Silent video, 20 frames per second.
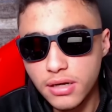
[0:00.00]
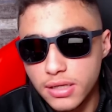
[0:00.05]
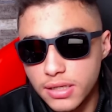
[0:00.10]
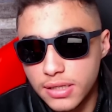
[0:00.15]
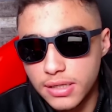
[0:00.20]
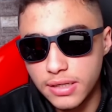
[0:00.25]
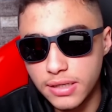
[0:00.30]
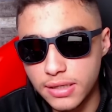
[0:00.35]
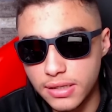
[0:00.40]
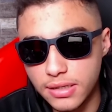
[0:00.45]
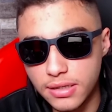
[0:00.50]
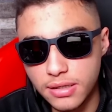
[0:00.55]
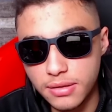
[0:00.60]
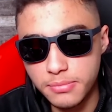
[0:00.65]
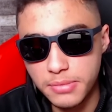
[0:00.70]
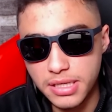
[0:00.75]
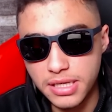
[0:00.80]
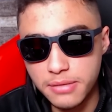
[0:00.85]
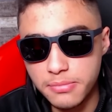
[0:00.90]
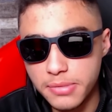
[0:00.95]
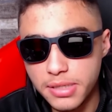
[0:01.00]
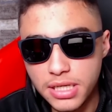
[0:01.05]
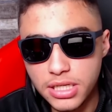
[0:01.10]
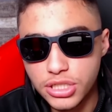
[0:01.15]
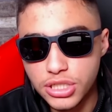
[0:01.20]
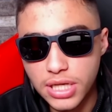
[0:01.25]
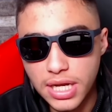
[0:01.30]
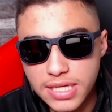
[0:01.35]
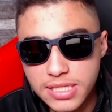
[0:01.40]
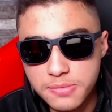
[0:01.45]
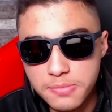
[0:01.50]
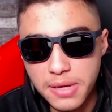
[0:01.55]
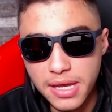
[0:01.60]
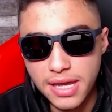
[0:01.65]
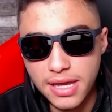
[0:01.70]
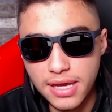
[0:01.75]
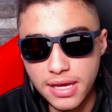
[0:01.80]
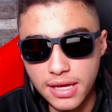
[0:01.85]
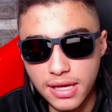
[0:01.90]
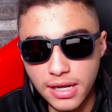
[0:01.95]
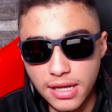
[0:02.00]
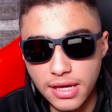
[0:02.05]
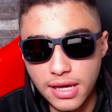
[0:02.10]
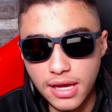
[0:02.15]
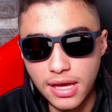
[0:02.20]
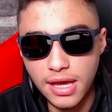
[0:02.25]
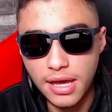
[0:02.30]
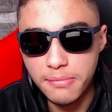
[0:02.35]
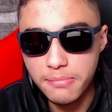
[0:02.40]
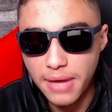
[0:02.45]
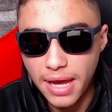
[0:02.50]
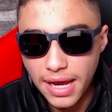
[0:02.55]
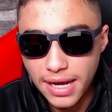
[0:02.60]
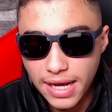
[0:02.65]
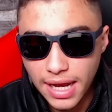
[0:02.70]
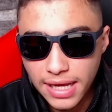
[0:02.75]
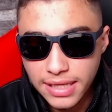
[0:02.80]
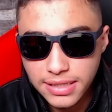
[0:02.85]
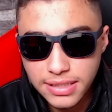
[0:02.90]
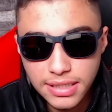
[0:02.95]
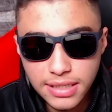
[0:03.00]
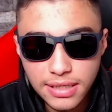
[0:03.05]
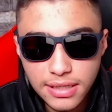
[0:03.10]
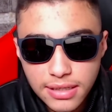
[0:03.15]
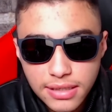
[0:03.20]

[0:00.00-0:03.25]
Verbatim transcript: راجل ما يهمنيش الاسماء انا اهم حاجه عندي